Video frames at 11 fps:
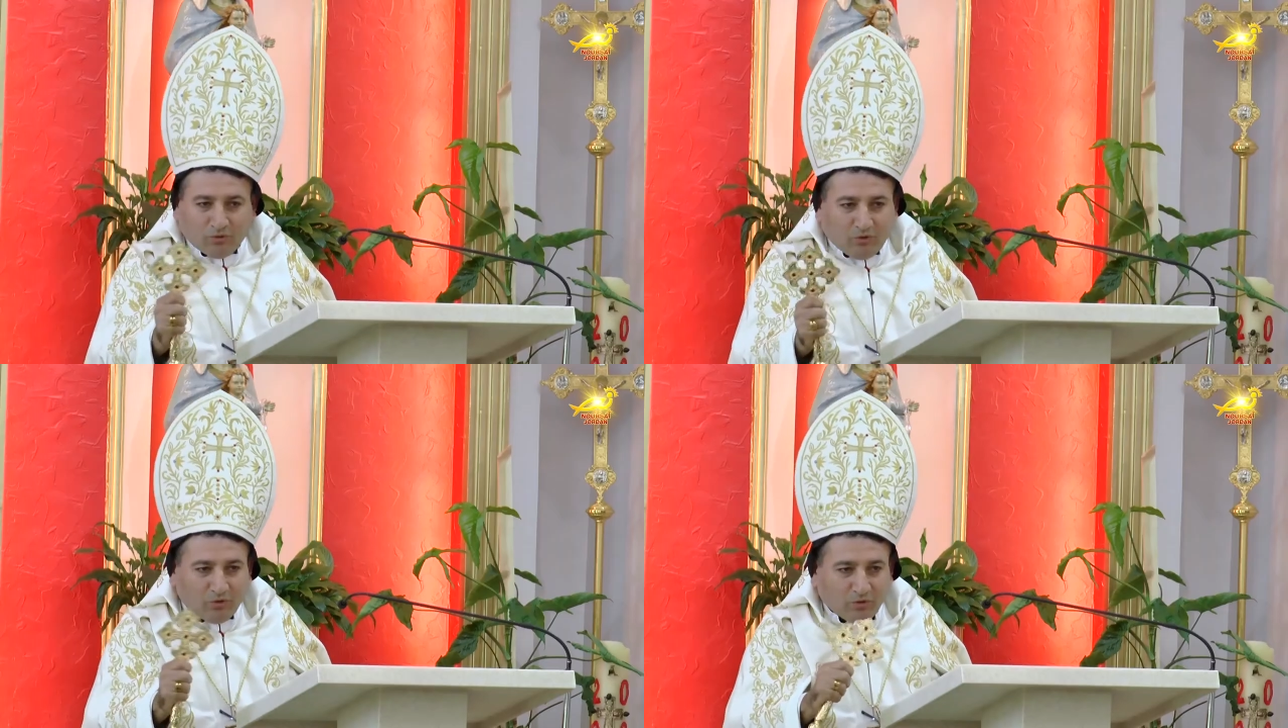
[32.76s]

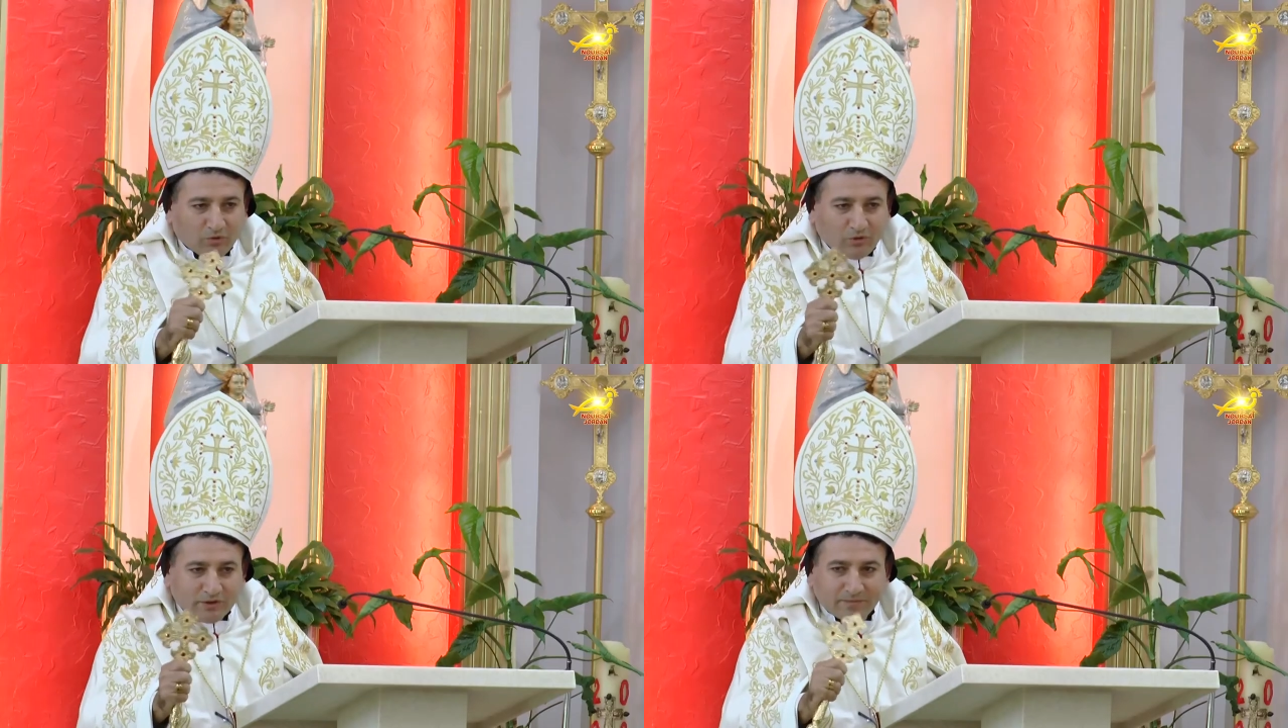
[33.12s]
ألقى
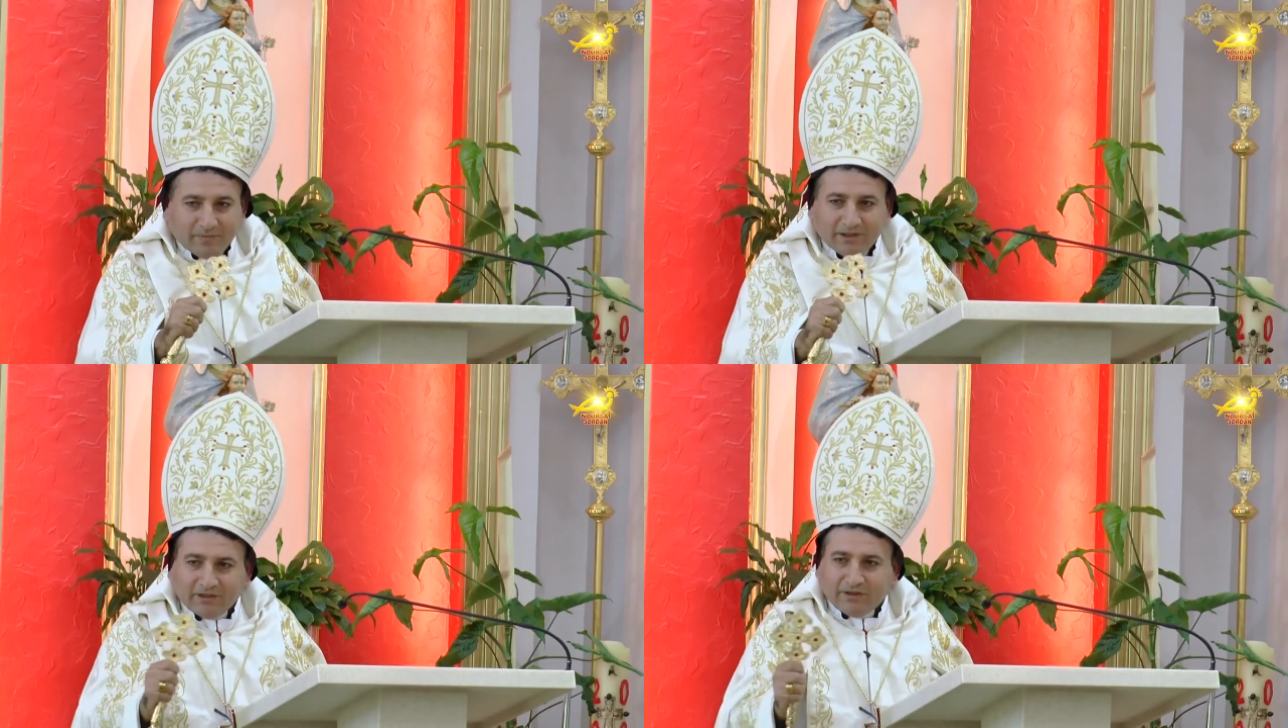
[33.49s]

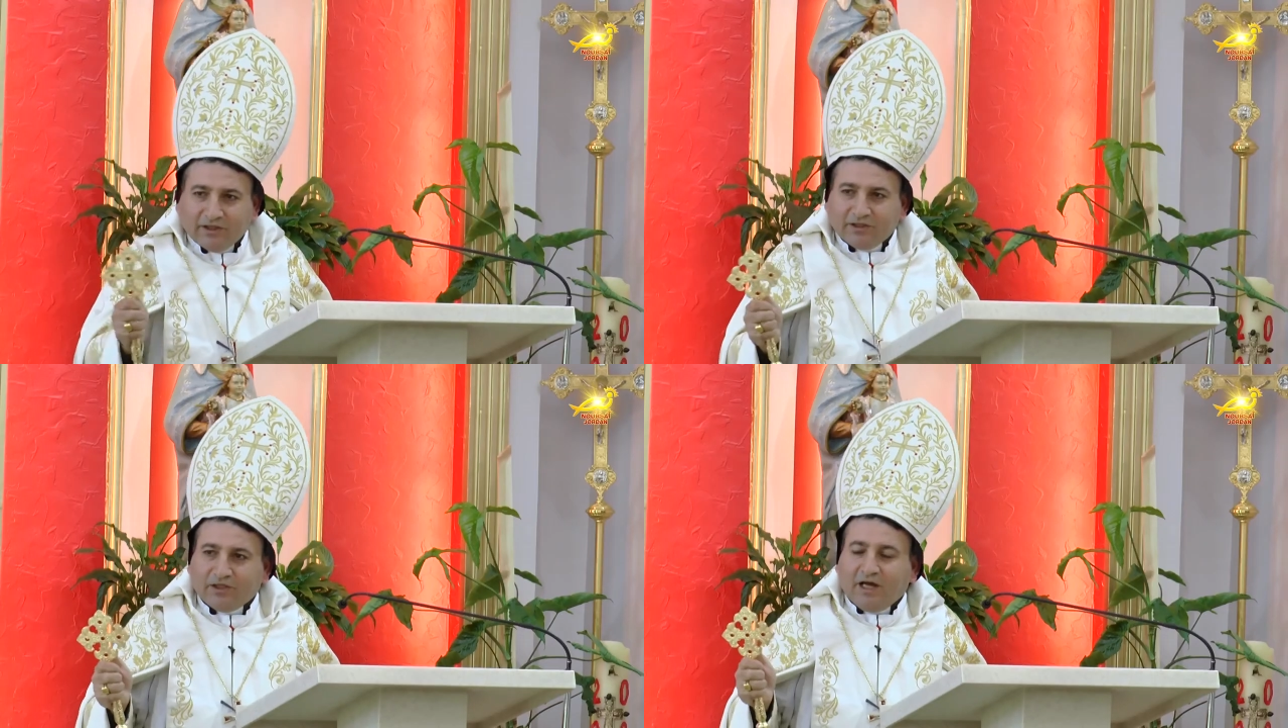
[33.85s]
سيادته
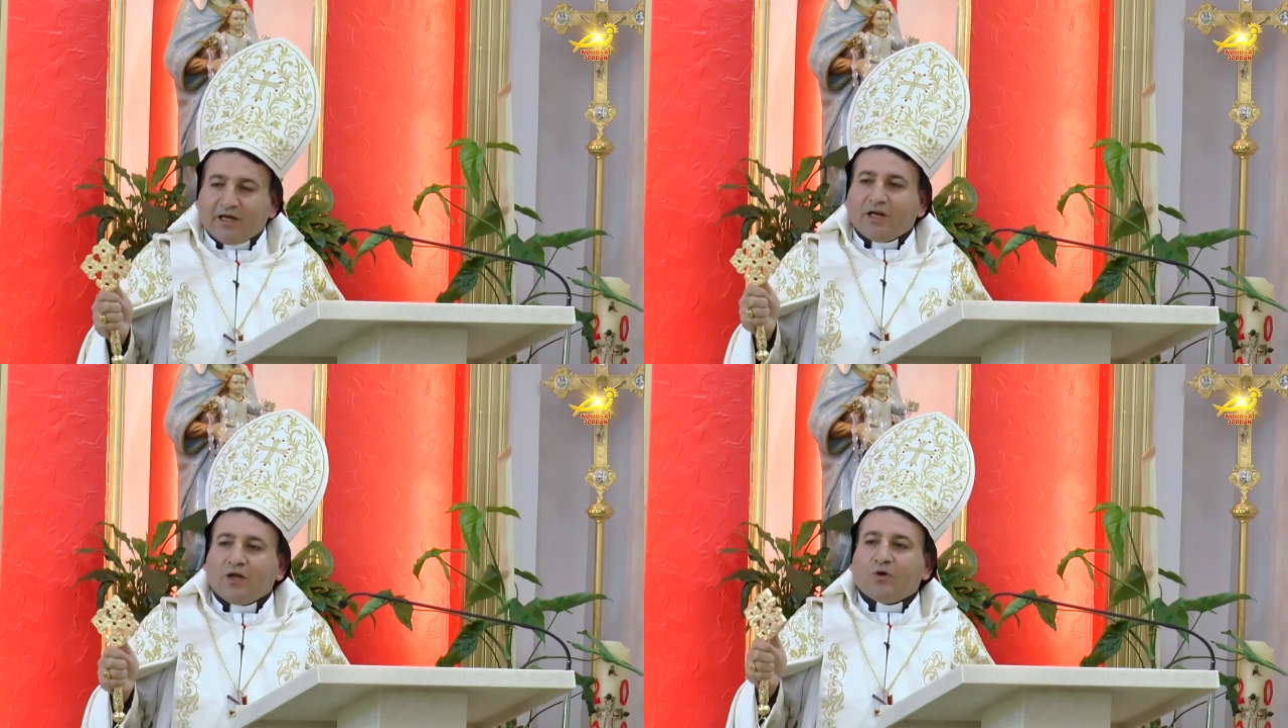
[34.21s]
العظة
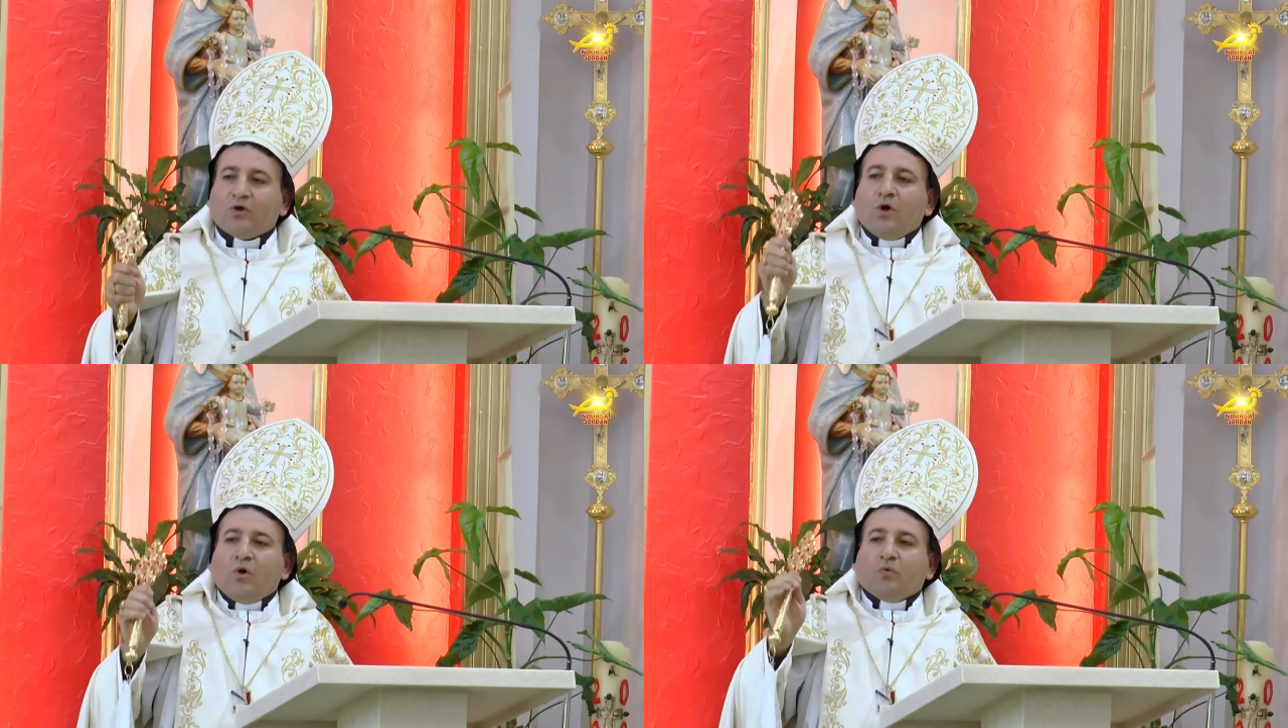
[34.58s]

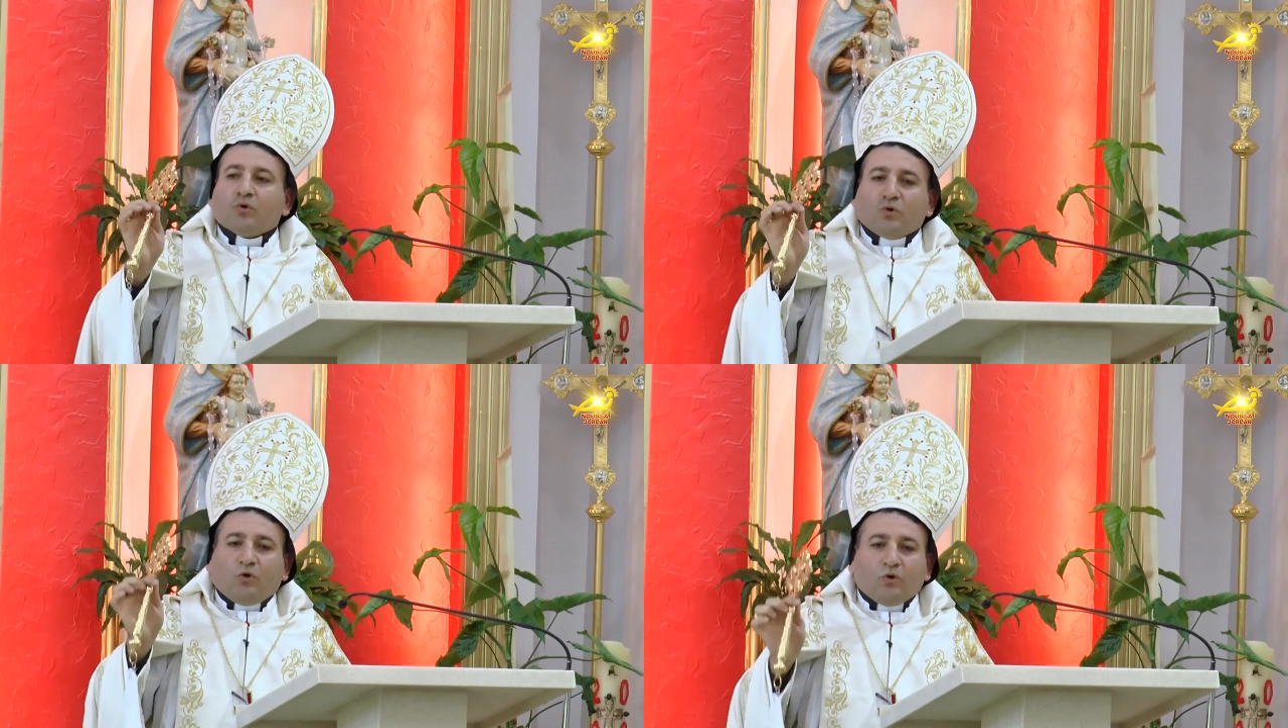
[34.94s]
التي
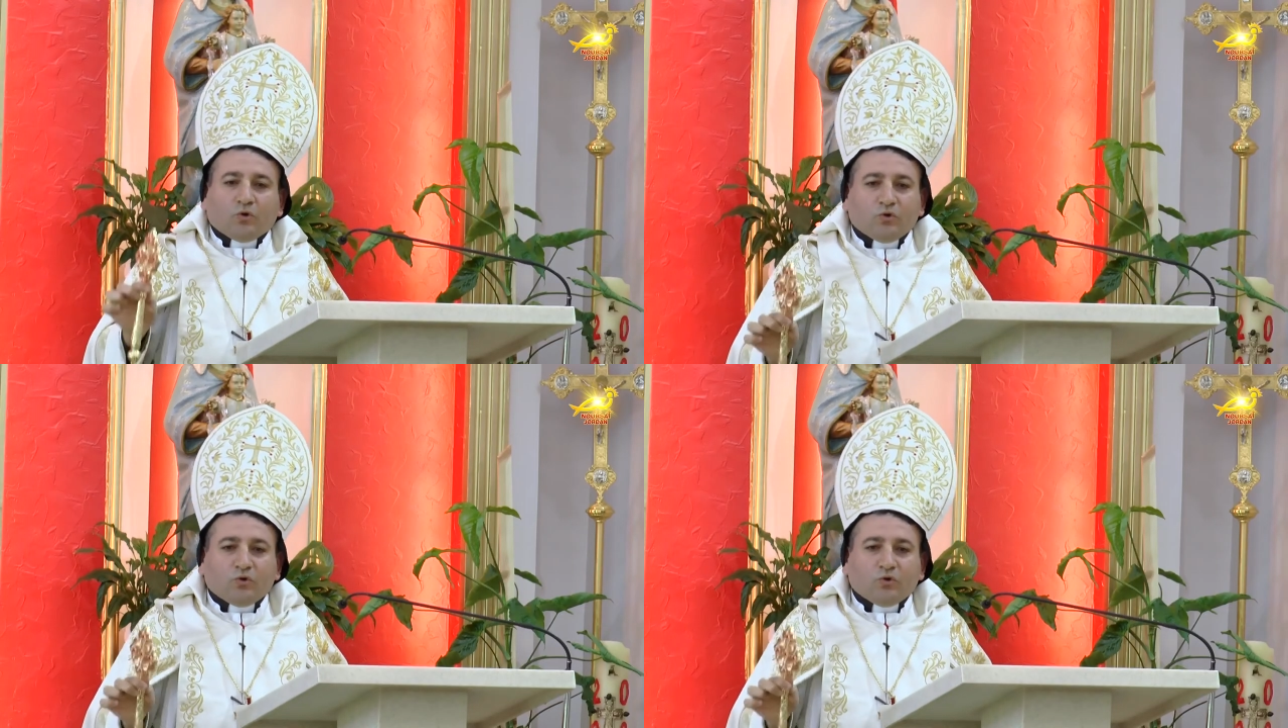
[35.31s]
استهللها